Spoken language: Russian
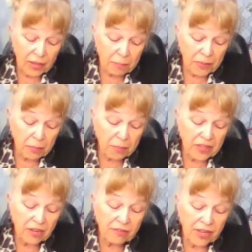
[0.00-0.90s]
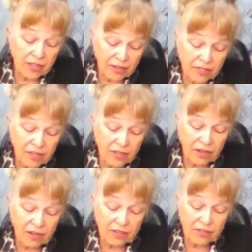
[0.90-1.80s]
и преподавательские
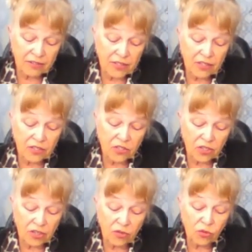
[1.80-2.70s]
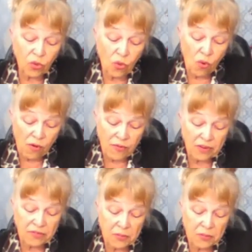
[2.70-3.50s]
коллективы к решению новых